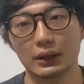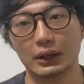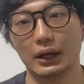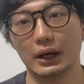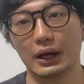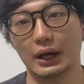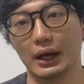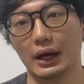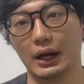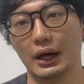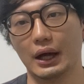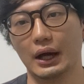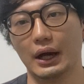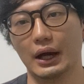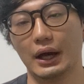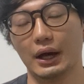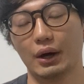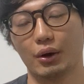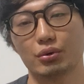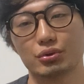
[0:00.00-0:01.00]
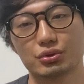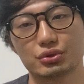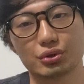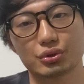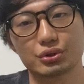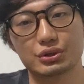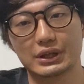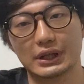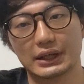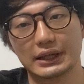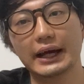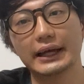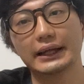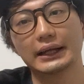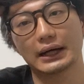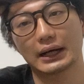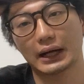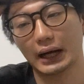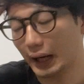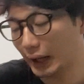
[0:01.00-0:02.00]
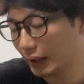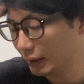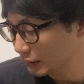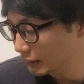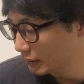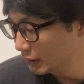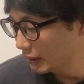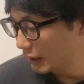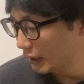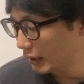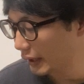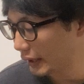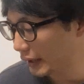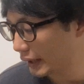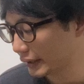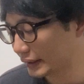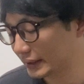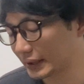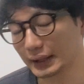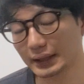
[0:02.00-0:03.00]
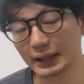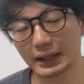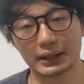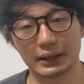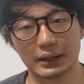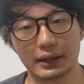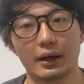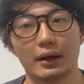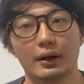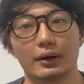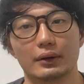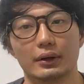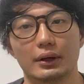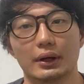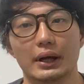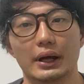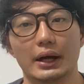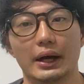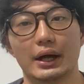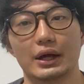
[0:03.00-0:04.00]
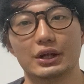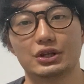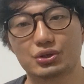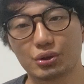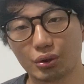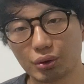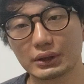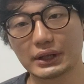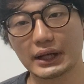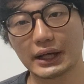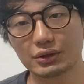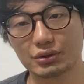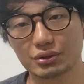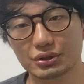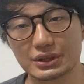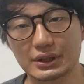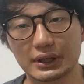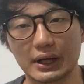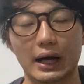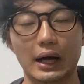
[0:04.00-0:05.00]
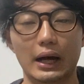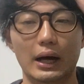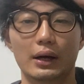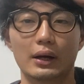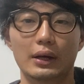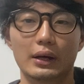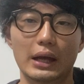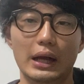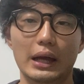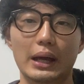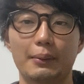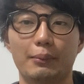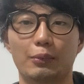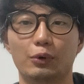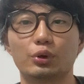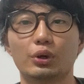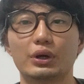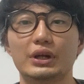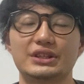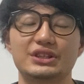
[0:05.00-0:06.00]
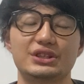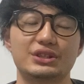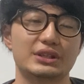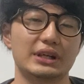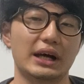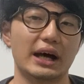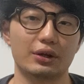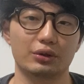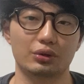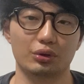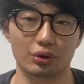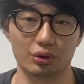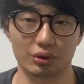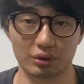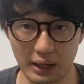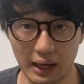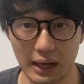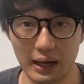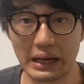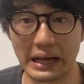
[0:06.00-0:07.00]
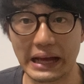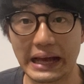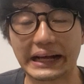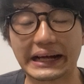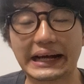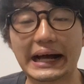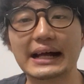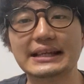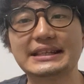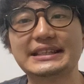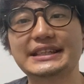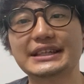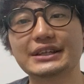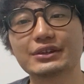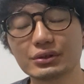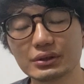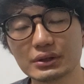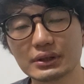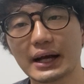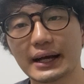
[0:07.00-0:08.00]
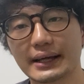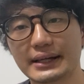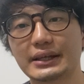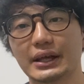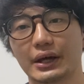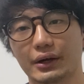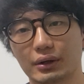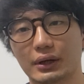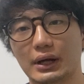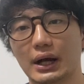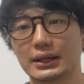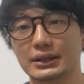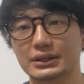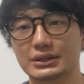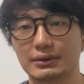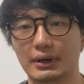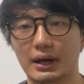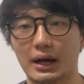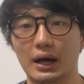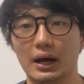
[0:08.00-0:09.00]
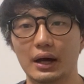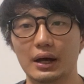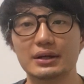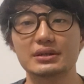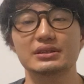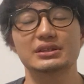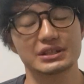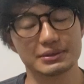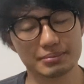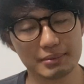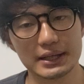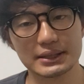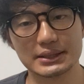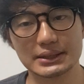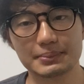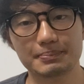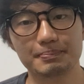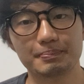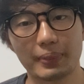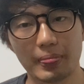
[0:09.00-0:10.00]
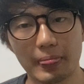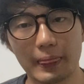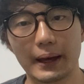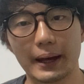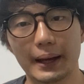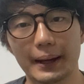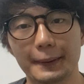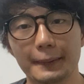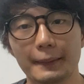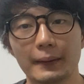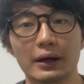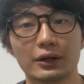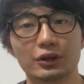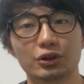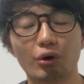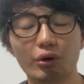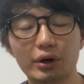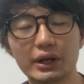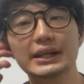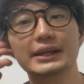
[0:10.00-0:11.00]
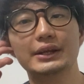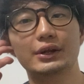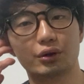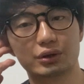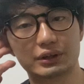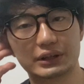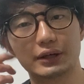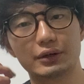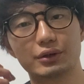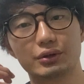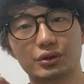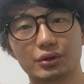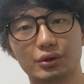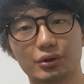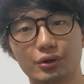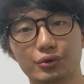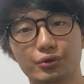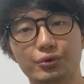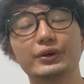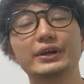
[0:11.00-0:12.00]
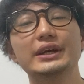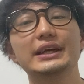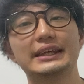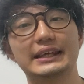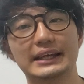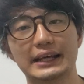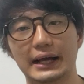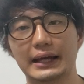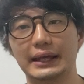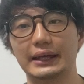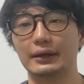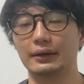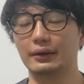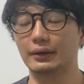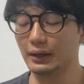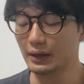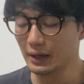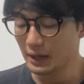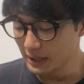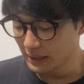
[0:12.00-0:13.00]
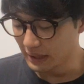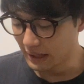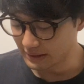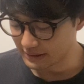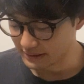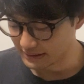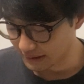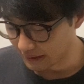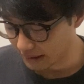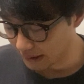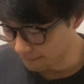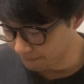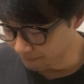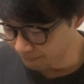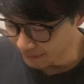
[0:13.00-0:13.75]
えー、本調子じゃない中、えー、かなりね、えー、状態としては、えー、戻りつつあるというか、勝ち運が来てる感じはします。ね、ノリに乗ってるという雰囲気がいい感じが、